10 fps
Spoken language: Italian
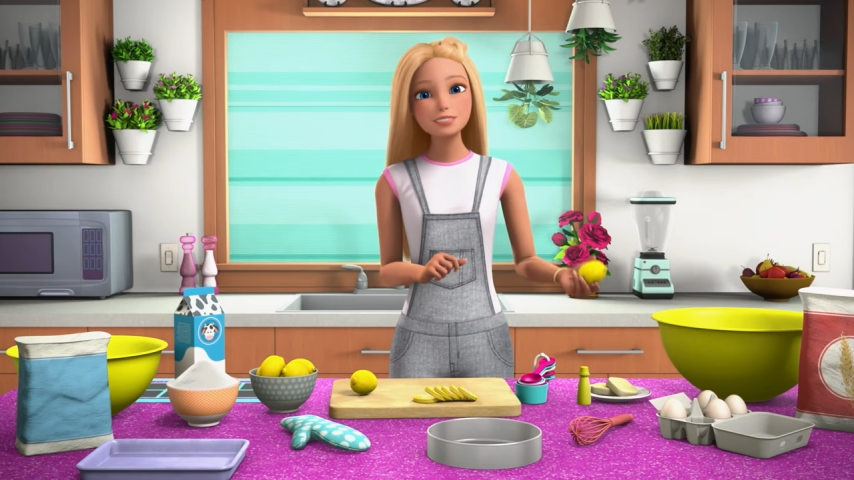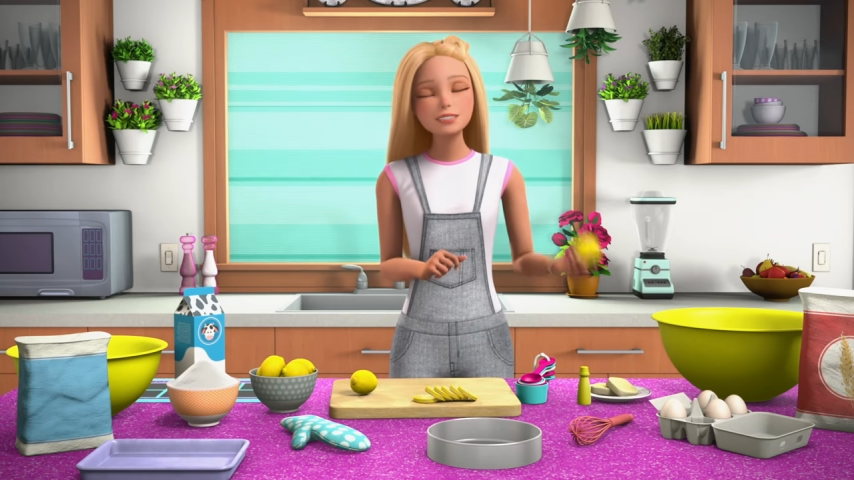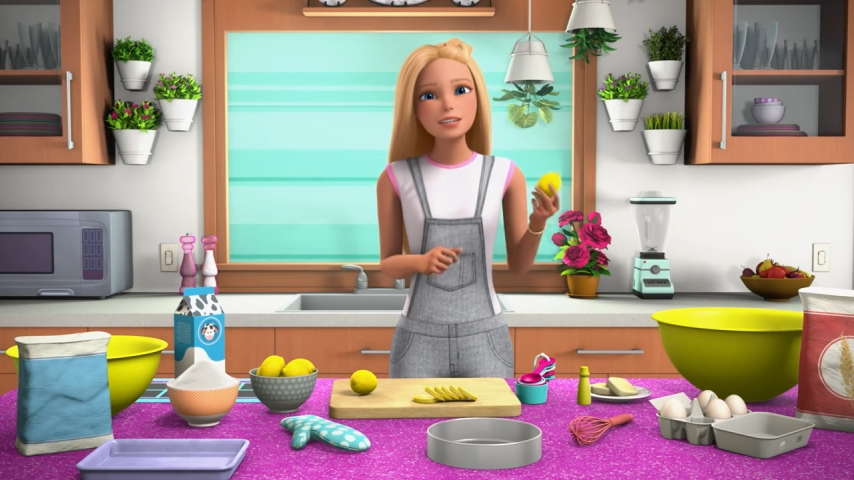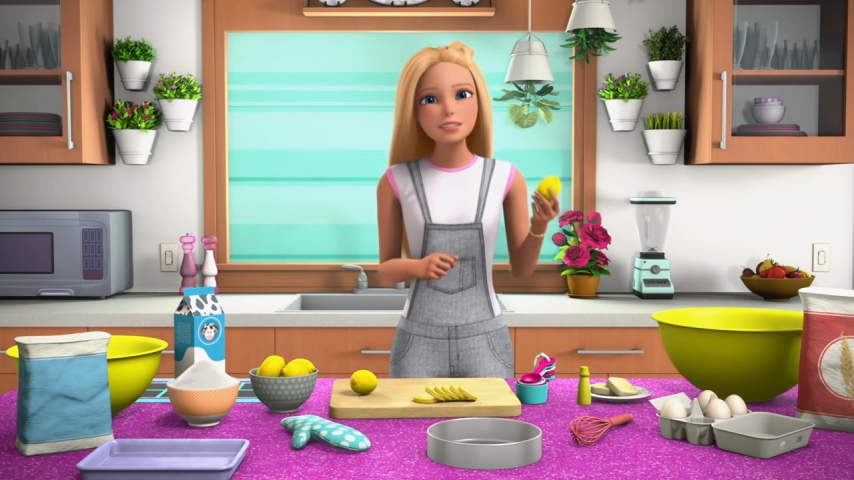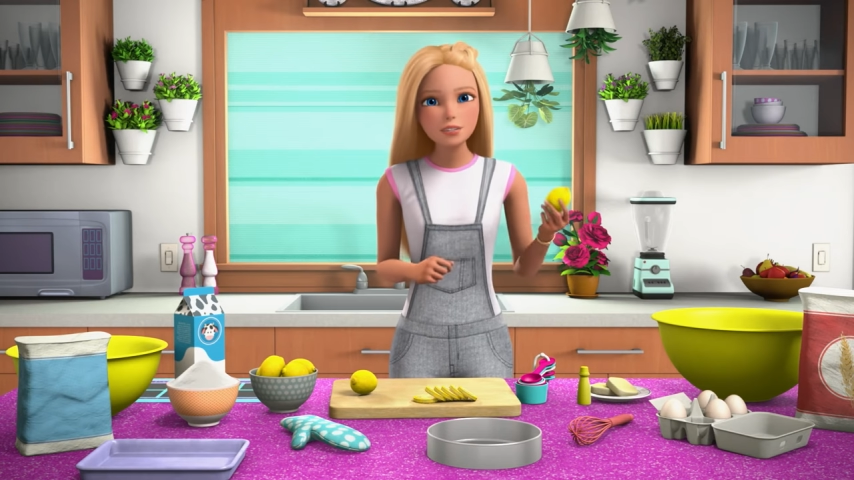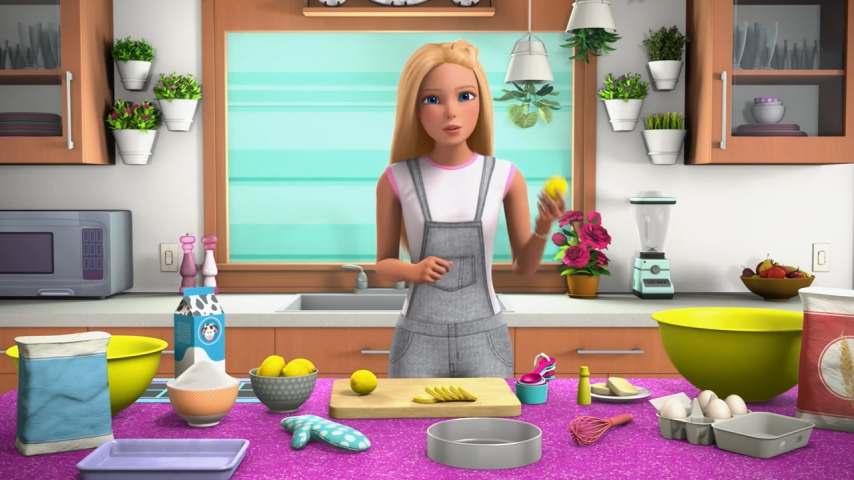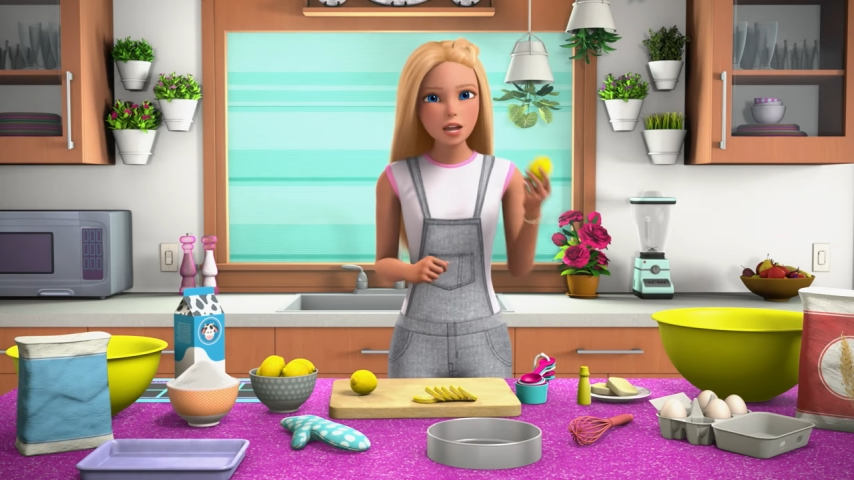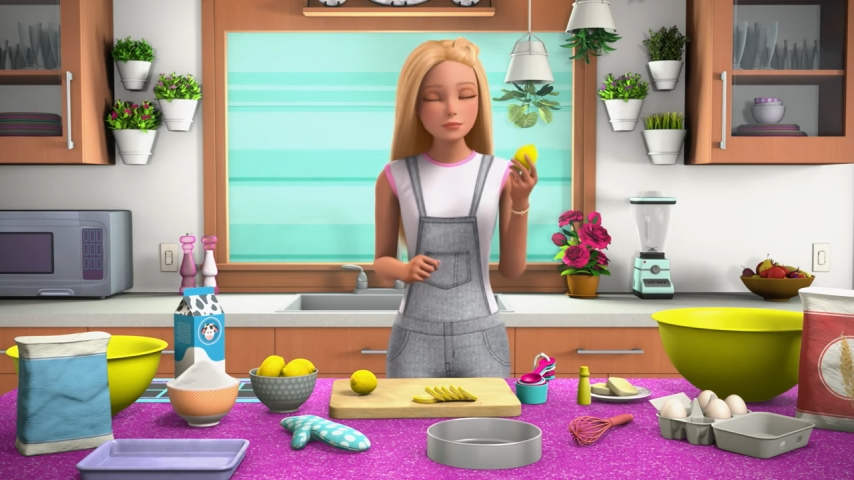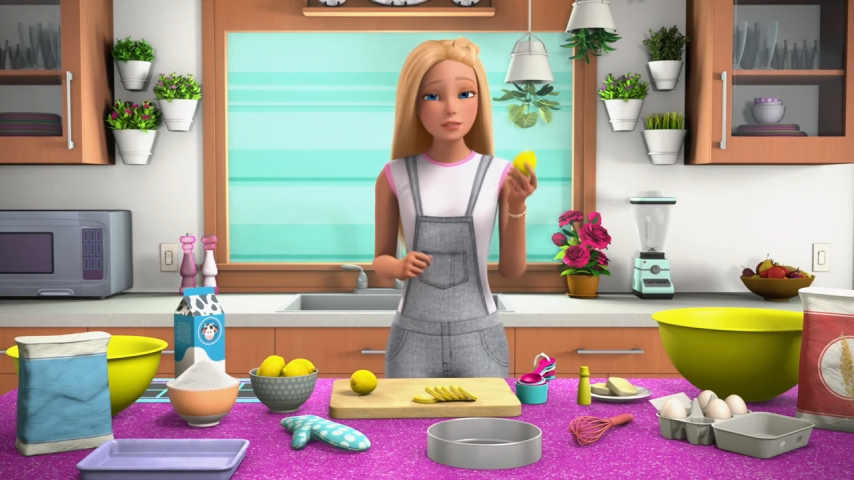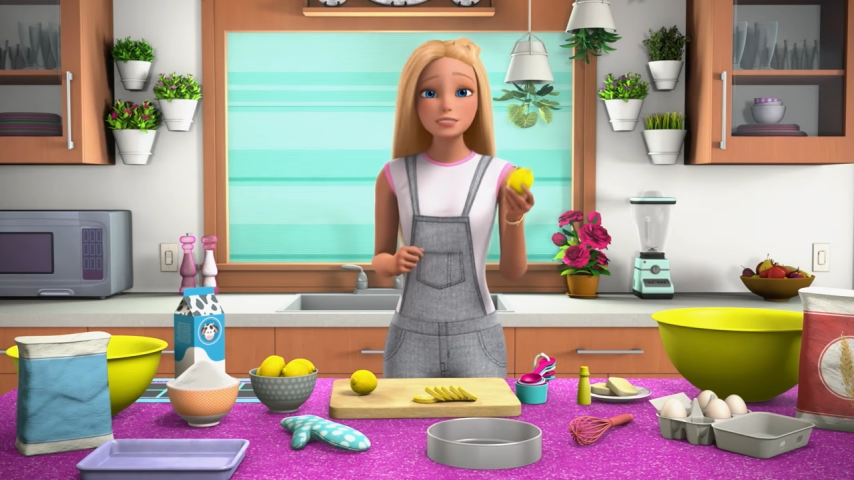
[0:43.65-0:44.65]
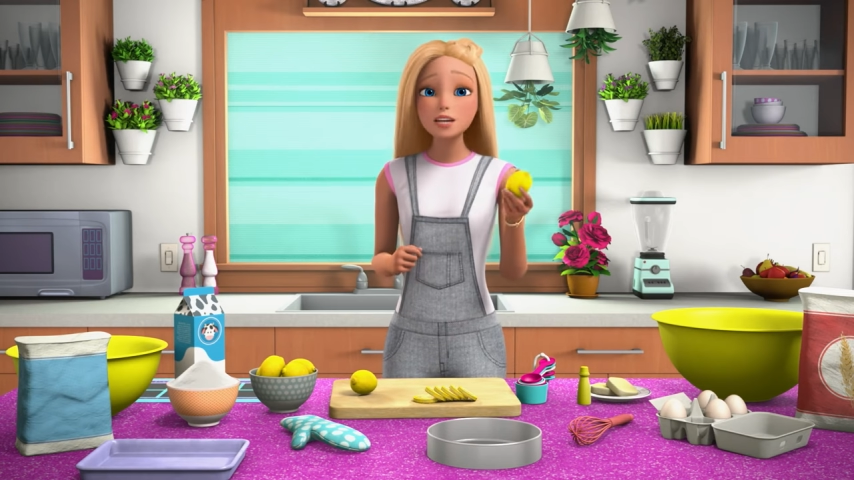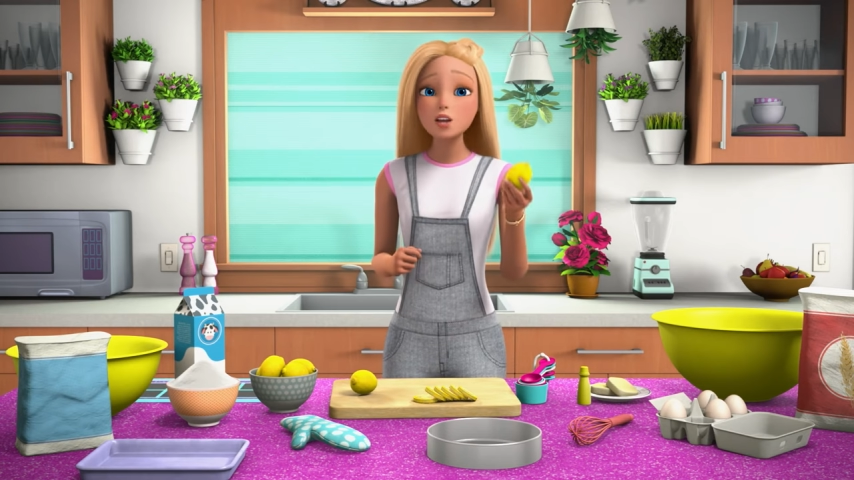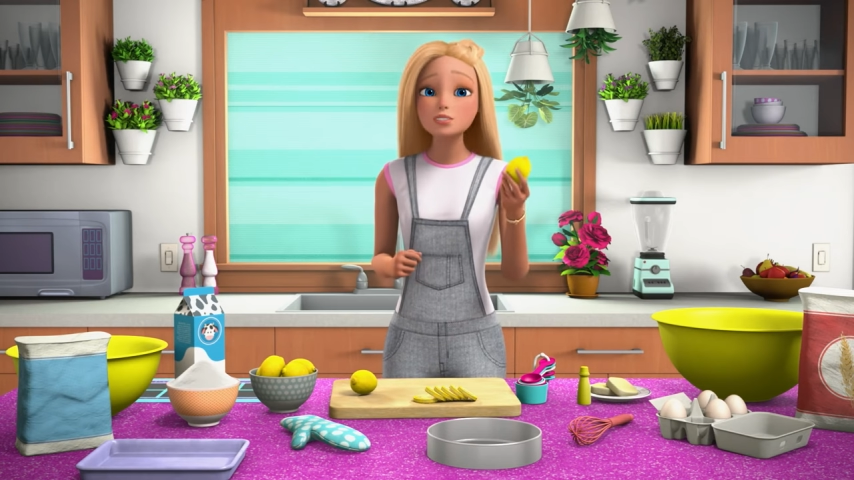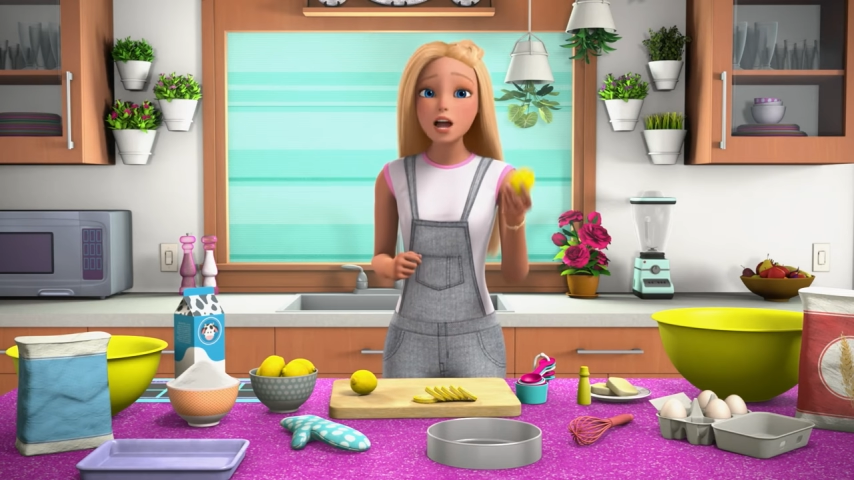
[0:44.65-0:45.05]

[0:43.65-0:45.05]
Vedete, i limoni sono